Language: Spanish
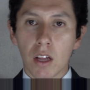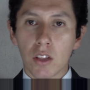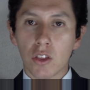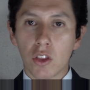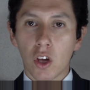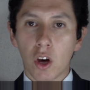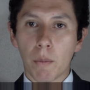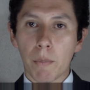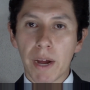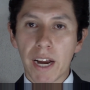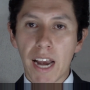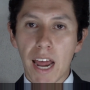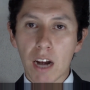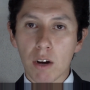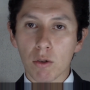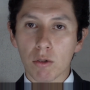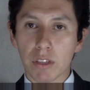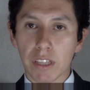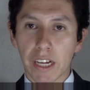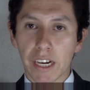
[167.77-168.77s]
tome la
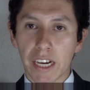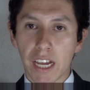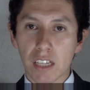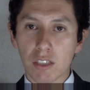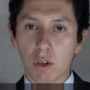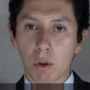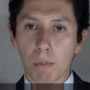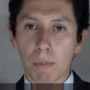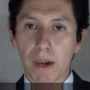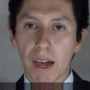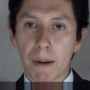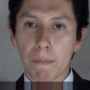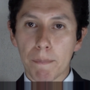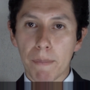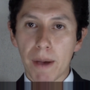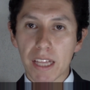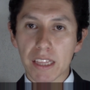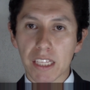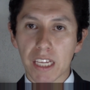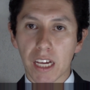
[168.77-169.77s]
Rutenia
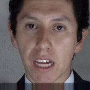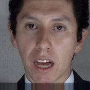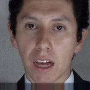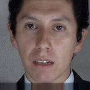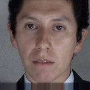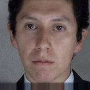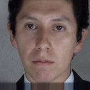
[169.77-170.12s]
subcarpática.